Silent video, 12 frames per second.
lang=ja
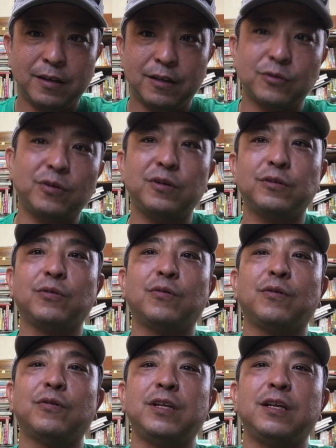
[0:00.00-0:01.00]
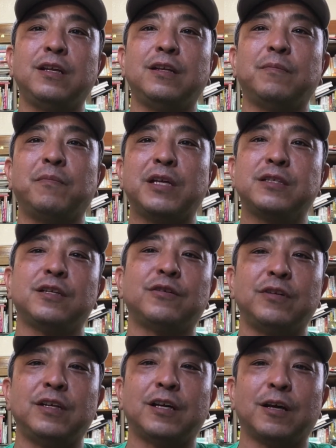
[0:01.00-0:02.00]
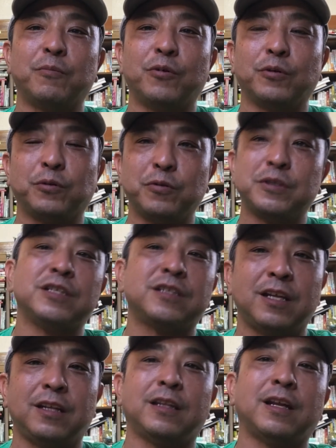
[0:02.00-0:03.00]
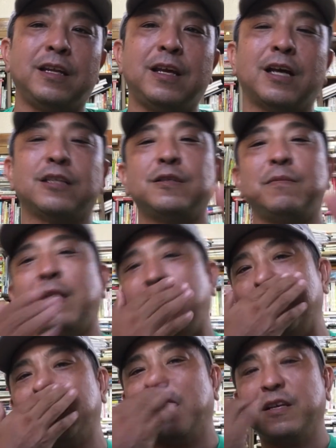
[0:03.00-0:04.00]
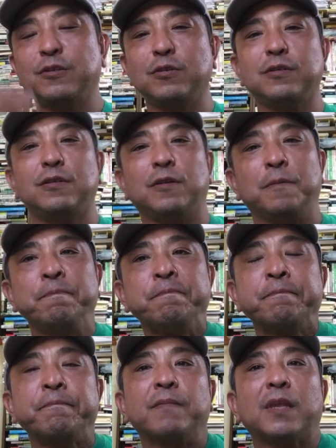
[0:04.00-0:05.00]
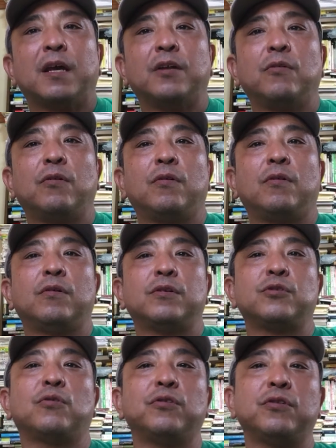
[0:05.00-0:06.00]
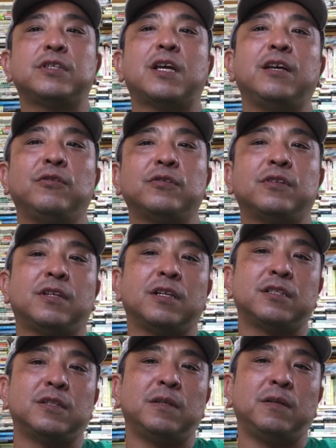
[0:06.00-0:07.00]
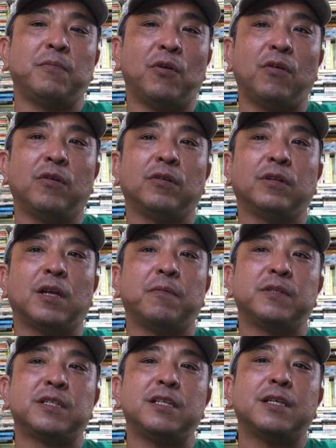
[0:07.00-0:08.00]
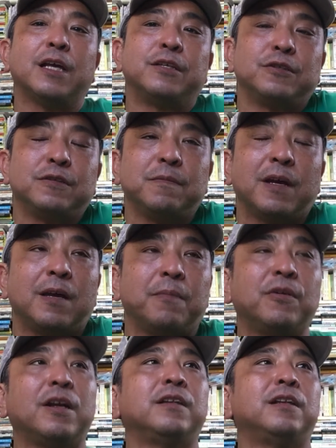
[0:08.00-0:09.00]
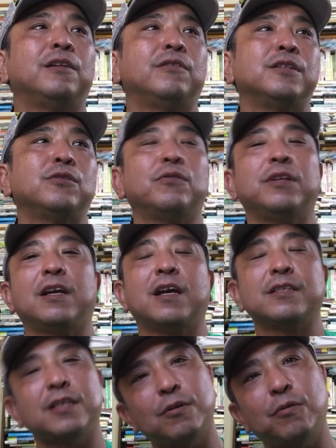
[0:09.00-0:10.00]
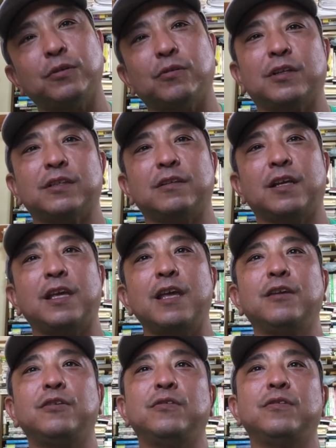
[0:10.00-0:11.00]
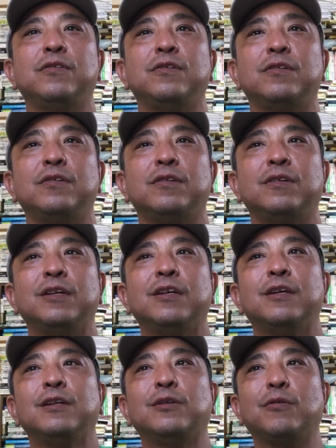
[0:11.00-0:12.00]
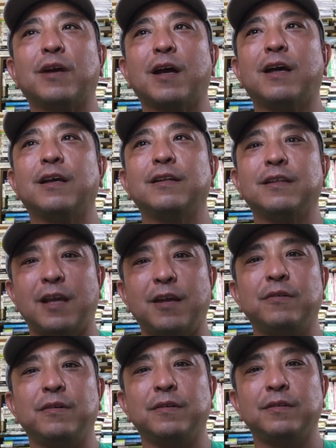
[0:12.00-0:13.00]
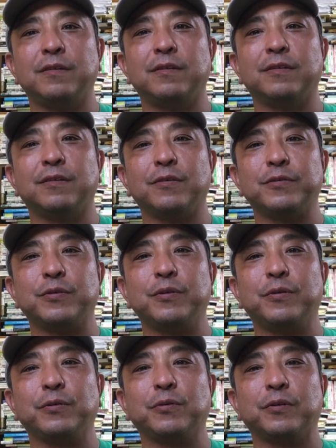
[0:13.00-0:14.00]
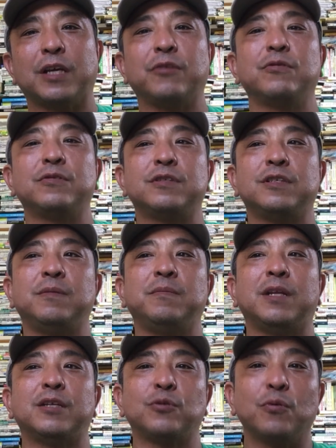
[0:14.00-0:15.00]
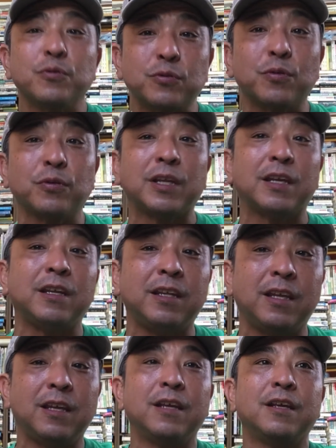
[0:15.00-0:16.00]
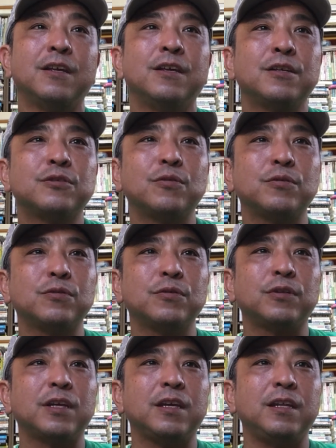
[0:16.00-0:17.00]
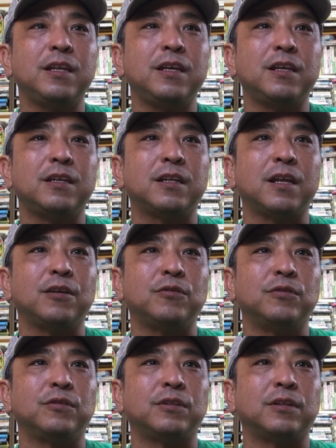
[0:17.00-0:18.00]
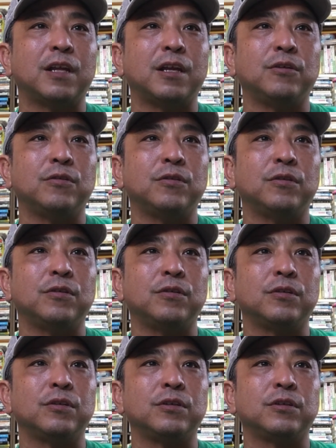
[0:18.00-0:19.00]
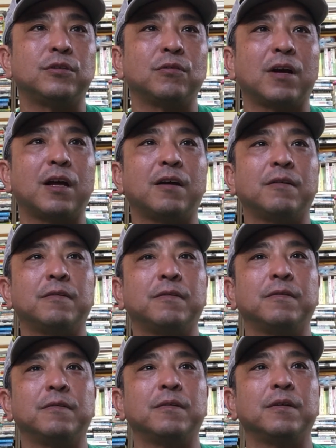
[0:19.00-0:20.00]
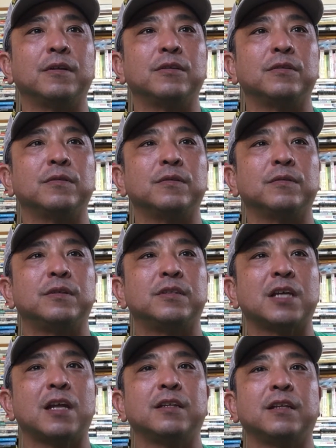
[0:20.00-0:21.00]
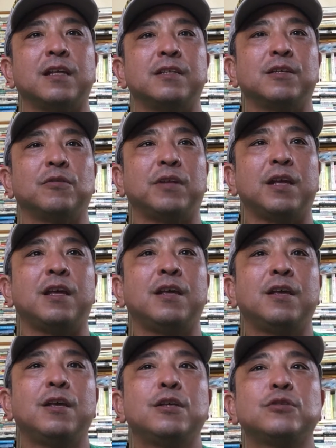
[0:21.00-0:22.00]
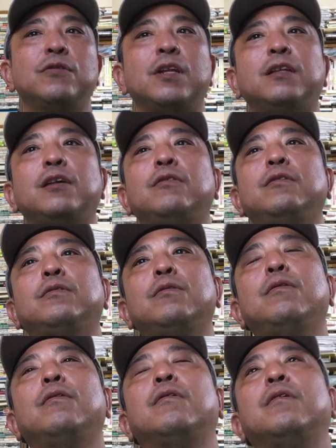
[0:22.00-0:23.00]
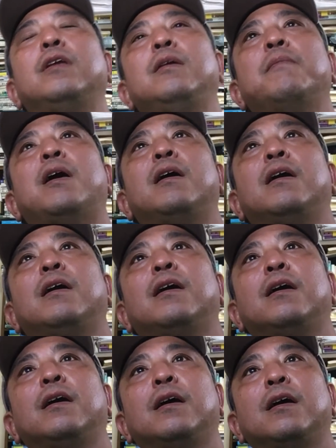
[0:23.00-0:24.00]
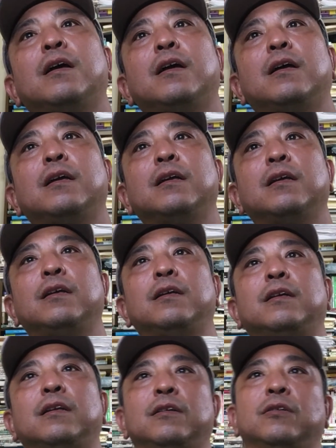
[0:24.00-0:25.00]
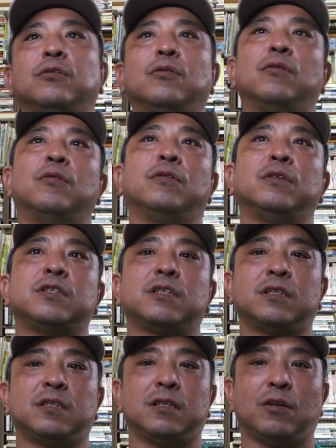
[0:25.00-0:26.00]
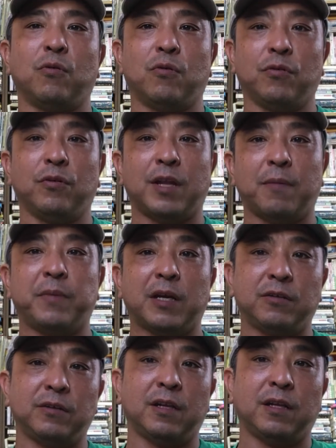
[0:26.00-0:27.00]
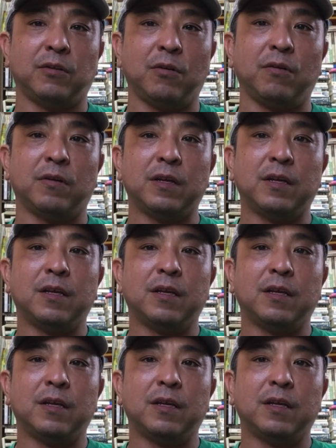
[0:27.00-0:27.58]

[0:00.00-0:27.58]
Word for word: そういうところにベーシックインカムを投資していったり発明そうするとあのそこの社員の人たちも多分月30万円もらってるのでそこで稼ごうとかじゃなくて研究とかねうんと、そういうことを楽しんで創造的に創造的に生きていくっていう人が、うん、3.0でそうなってくると今、うんと、ここ何百年の、